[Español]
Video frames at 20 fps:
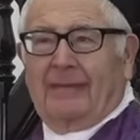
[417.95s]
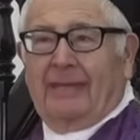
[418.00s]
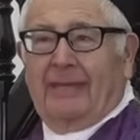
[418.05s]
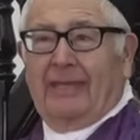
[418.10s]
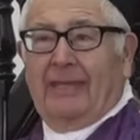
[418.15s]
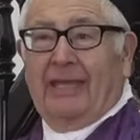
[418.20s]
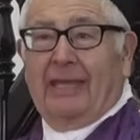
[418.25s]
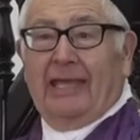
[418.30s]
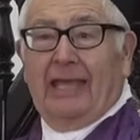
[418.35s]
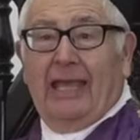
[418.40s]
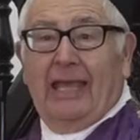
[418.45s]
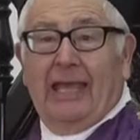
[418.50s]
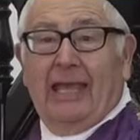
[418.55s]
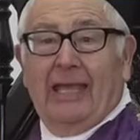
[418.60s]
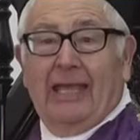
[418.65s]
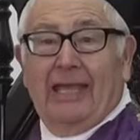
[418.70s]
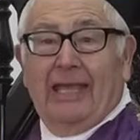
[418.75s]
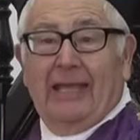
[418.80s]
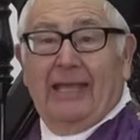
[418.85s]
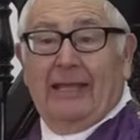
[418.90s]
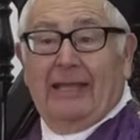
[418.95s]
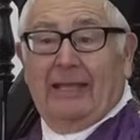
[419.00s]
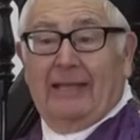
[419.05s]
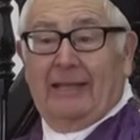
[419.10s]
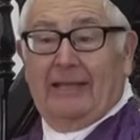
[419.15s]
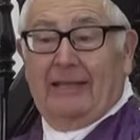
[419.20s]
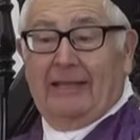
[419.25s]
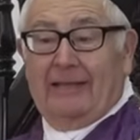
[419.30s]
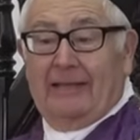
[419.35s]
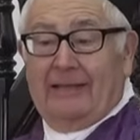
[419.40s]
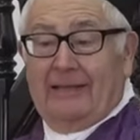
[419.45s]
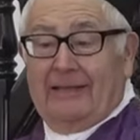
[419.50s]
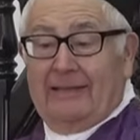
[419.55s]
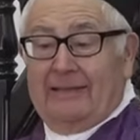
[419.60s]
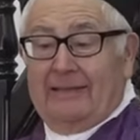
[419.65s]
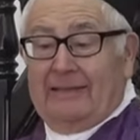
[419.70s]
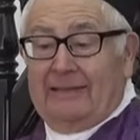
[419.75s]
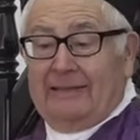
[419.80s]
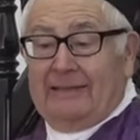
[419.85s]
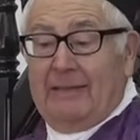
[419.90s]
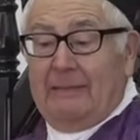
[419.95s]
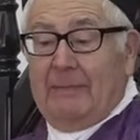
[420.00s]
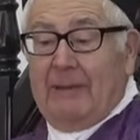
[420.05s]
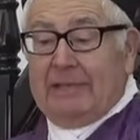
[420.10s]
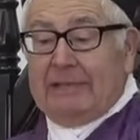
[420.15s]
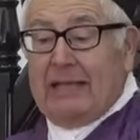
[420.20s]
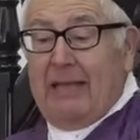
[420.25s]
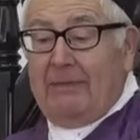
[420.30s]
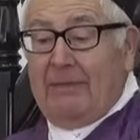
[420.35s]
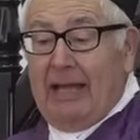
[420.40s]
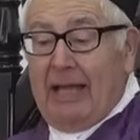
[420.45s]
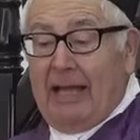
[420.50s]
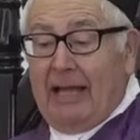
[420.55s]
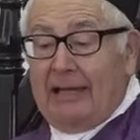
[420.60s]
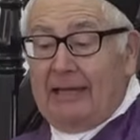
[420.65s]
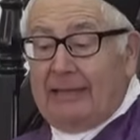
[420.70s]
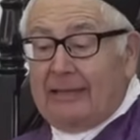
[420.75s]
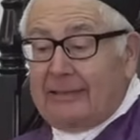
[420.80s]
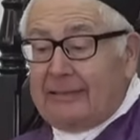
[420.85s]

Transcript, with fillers: y que se pasaba